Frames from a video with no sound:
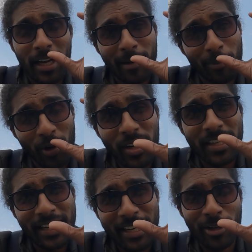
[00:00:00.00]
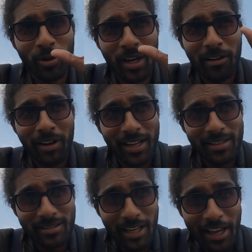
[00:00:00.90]
నాకు ప్రొడక్ట్ కంటే కూడా వాళ్ళ
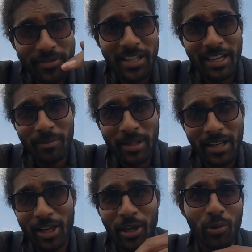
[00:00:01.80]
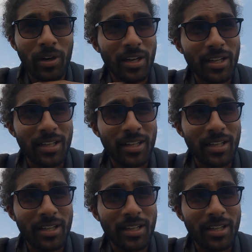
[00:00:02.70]
లైఫ్ జర్నీ మీద నాకు ఎక్కువ